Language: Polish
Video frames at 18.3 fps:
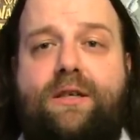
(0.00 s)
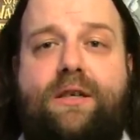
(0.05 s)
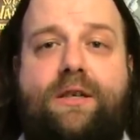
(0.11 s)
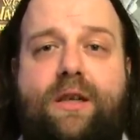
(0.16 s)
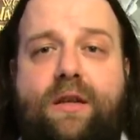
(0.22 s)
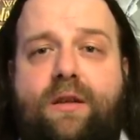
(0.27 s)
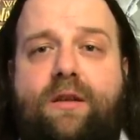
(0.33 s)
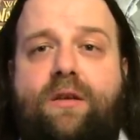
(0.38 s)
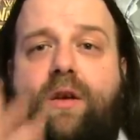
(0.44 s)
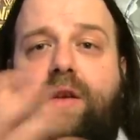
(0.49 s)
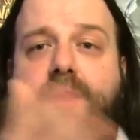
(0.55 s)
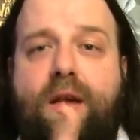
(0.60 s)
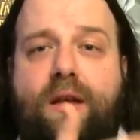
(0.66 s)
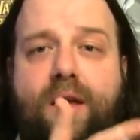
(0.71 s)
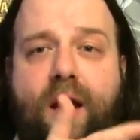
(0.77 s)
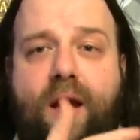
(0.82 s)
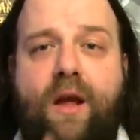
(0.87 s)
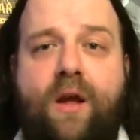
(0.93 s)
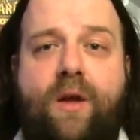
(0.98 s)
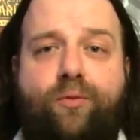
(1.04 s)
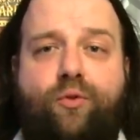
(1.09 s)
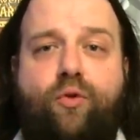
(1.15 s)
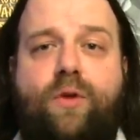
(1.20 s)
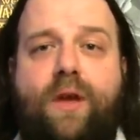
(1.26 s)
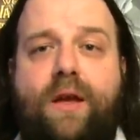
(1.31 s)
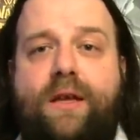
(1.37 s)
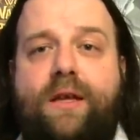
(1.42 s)
nie tylko tak jak
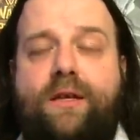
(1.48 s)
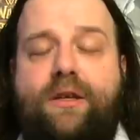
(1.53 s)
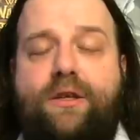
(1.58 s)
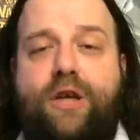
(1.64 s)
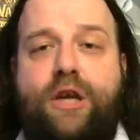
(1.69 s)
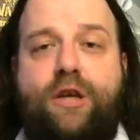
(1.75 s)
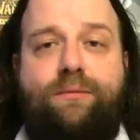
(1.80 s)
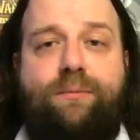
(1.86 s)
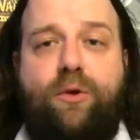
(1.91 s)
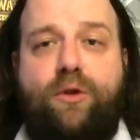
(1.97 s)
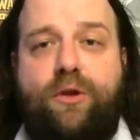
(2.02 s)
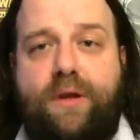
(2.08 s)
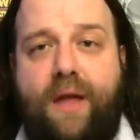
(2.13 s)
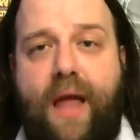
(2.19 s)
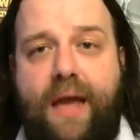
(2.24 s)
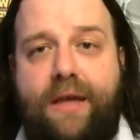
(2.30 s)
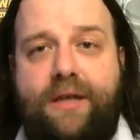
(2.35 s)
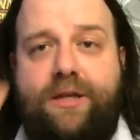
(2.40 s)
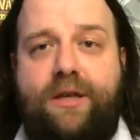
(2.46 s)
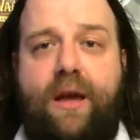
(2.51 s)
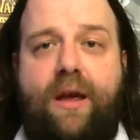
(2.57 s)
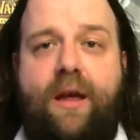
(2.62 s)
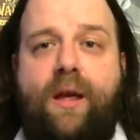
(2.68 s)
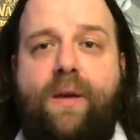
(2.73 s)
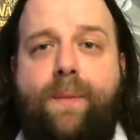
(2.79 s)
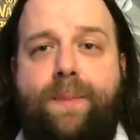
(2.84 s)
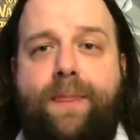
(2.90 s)
tutaj jest gdzieś w podtekście
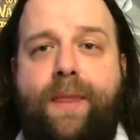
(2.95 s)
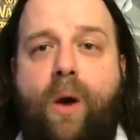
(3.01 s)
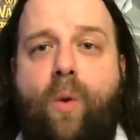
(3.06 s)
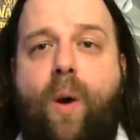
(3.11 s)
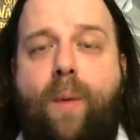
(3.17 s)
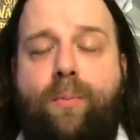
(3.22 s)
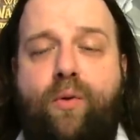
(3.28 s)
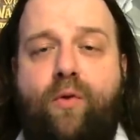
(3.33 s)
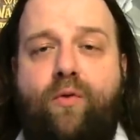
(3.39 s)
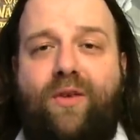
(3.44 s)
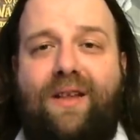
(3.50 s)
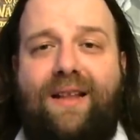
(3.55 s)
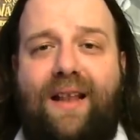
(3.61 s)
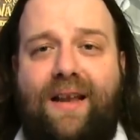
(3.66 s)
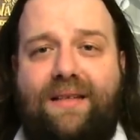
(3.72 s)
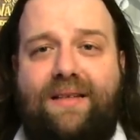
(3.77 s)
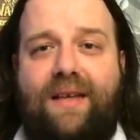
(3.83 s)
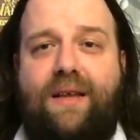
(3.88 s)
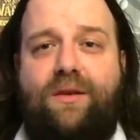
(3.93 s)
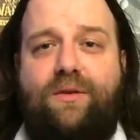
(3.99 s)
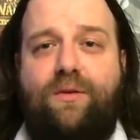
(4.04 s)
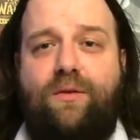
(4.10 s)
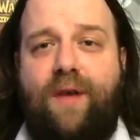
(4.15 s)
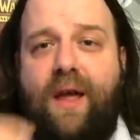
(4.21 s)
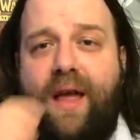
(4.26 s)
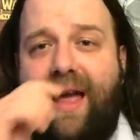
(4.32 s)
na łapówki dla sędziów,